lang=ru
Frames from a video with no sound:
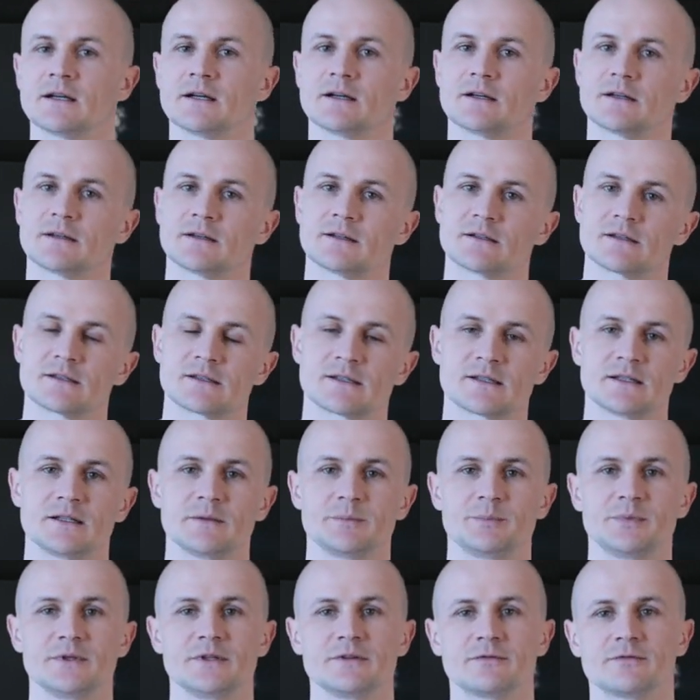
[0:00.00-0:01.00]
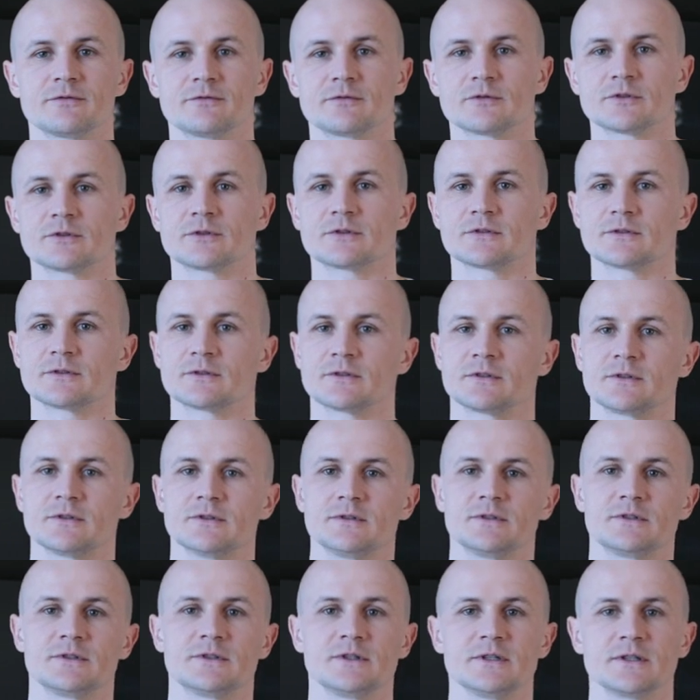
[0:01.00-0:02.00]
э, слепив вот э,
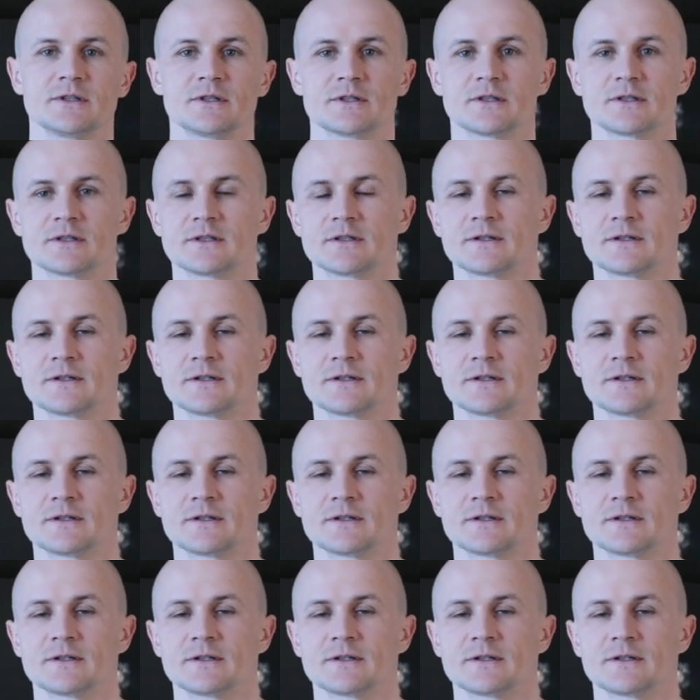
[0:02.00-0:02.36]
те